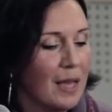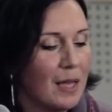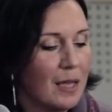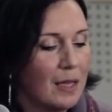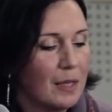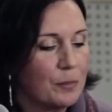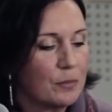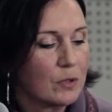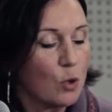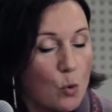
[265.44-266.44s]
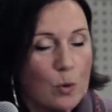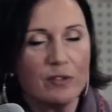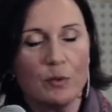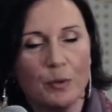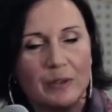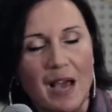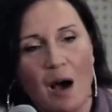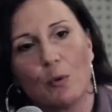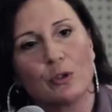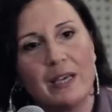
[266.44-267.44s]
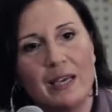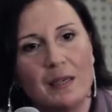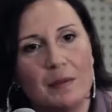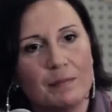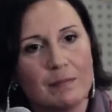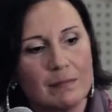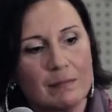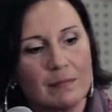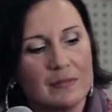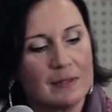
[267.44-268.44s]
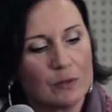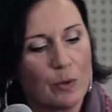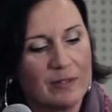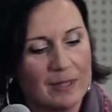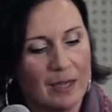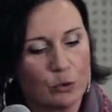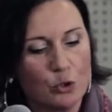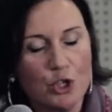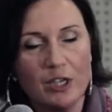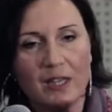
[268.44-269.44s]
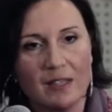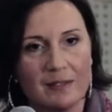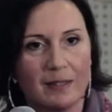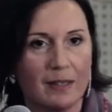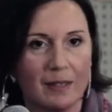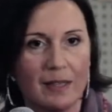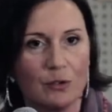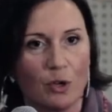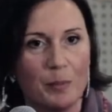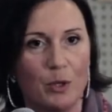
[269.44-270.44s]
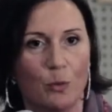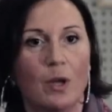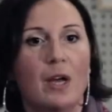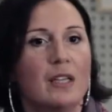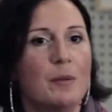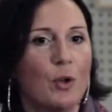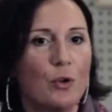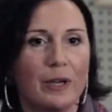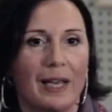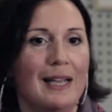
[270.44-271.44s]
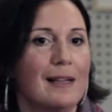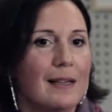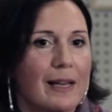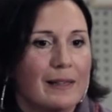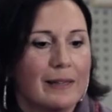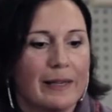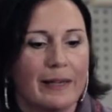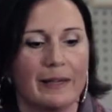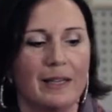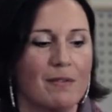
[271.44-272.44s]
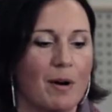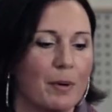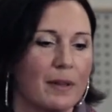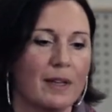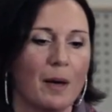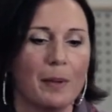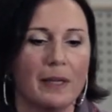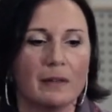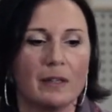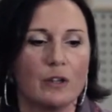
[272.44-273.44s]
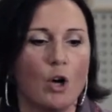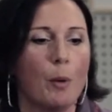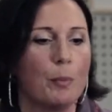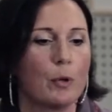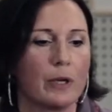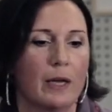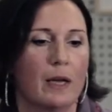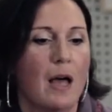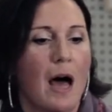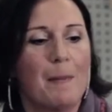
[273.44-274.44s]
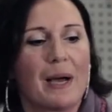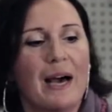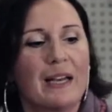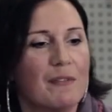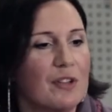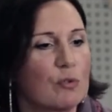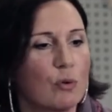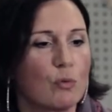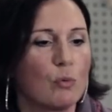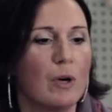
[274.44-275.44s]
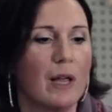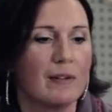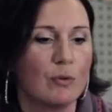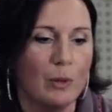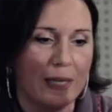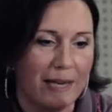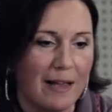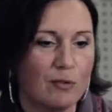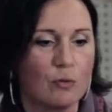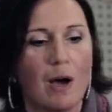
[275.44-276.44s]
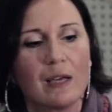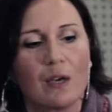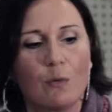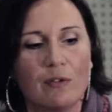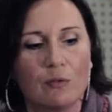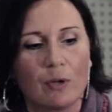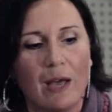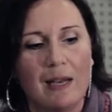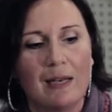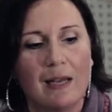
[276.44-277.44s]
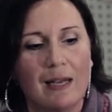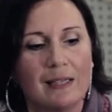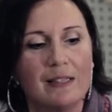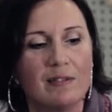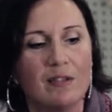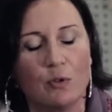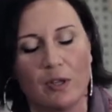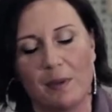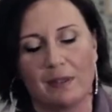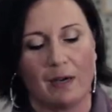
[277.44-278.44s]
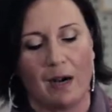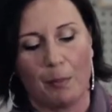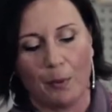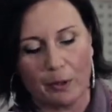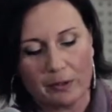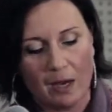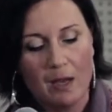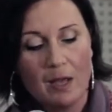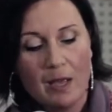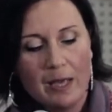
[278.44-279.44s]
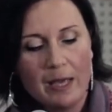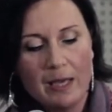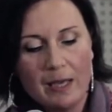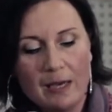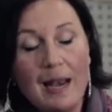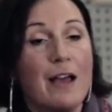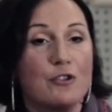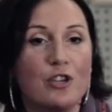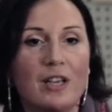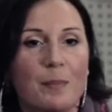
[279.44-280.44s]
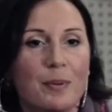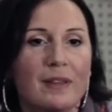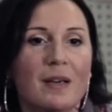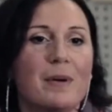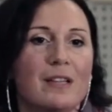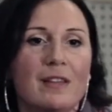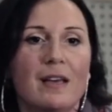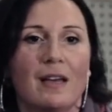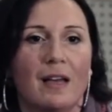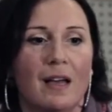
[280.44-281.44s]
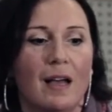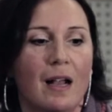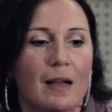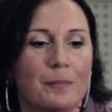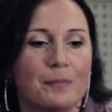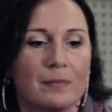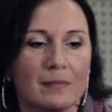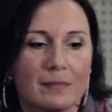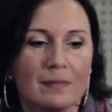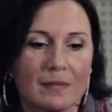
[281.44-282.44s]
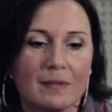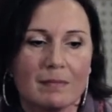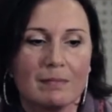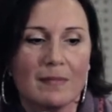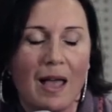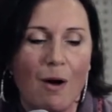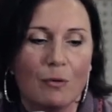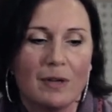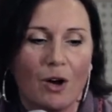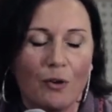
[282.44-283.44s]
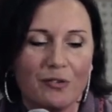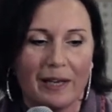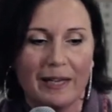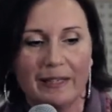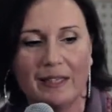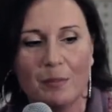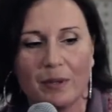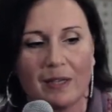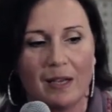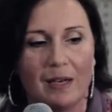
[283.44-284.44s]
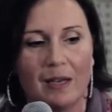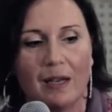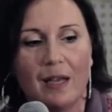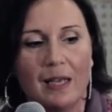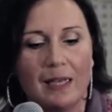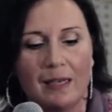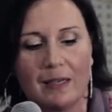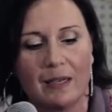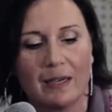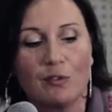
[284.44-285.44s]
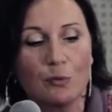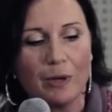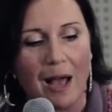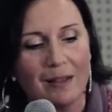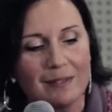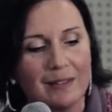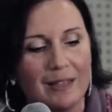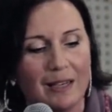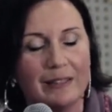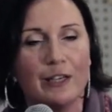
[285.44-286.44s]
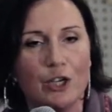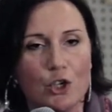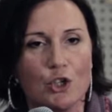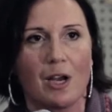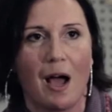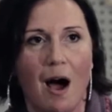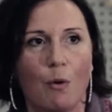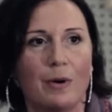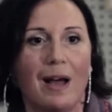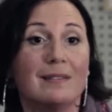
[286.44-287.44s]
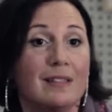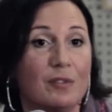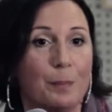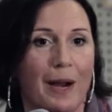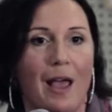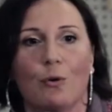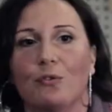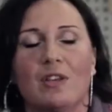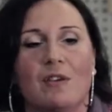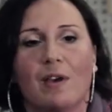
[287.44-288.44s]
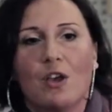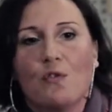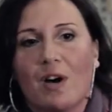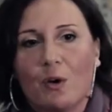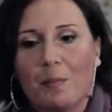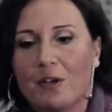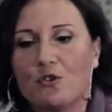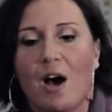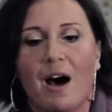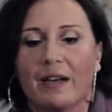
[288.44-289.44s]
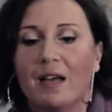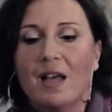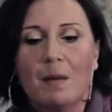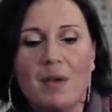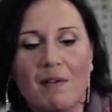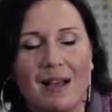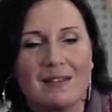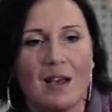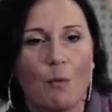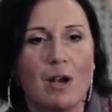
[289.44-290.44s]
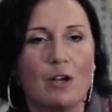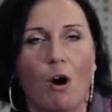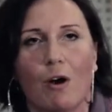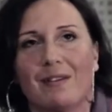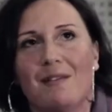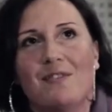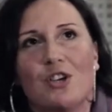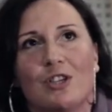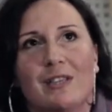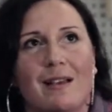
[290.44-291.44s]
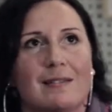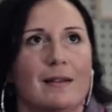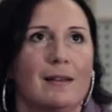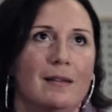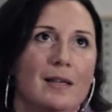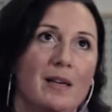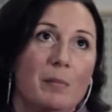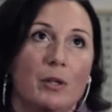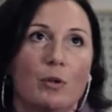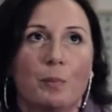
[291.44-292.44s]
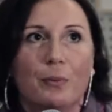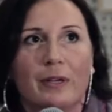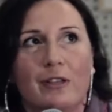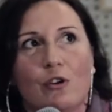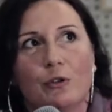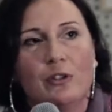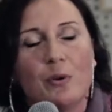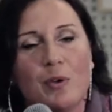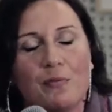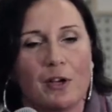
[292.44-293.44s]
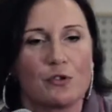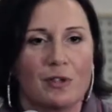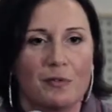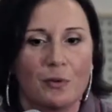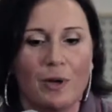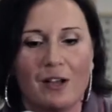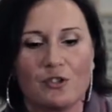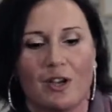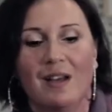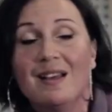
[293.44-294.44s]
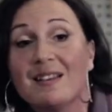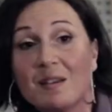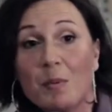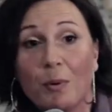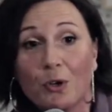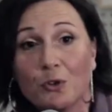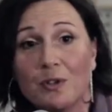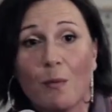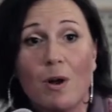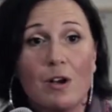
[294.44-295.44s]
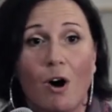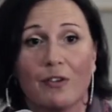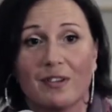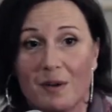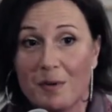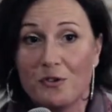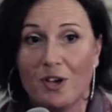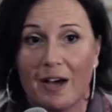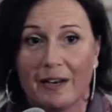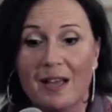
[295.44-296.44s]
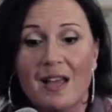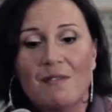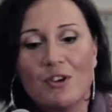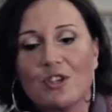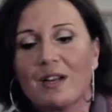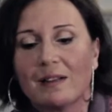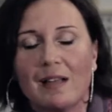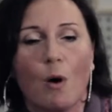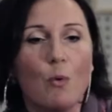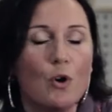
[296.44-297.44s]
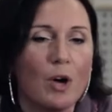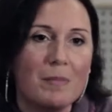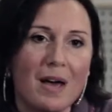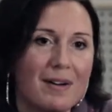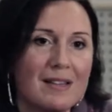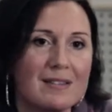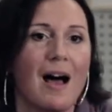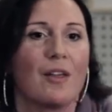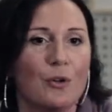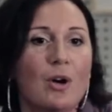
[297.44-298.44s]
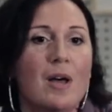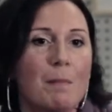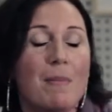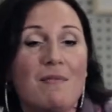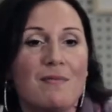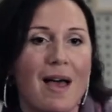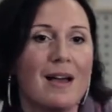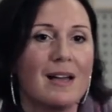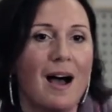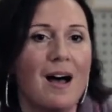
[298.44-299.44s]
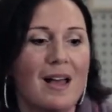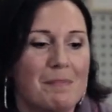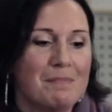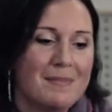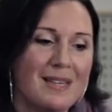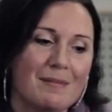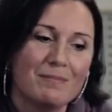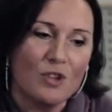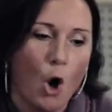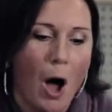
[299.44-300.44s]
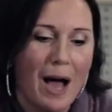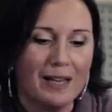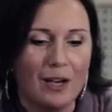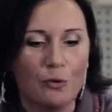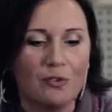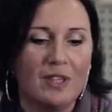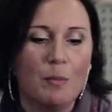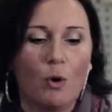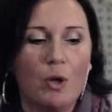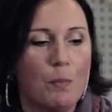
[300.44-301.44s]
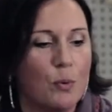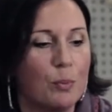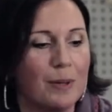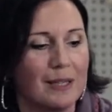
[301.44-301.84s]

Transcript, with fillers: E, ehm, con questo portiamo dei, mh, mm, questi cartoncini da inserire dentro i menu, di modo che il cliente che arriva praticamente dopo che magari ha visto sul, sull'ingresso anche questo che è il, l'adesivo da mettere alla porta, legge praticamente... Mh, ehm, è una cosa carina perché il, il ristorante aderisce a un antispreco, significa che io vado a mangiare, mi avanza qualcosa, invece di essere timido oppure di oddio mio faccio una figuraccia se mi porto via qualcosa da mangiare, invece in realtà quello che mi ha avanzato, ben venga, mi, ho anche lo stimolo in più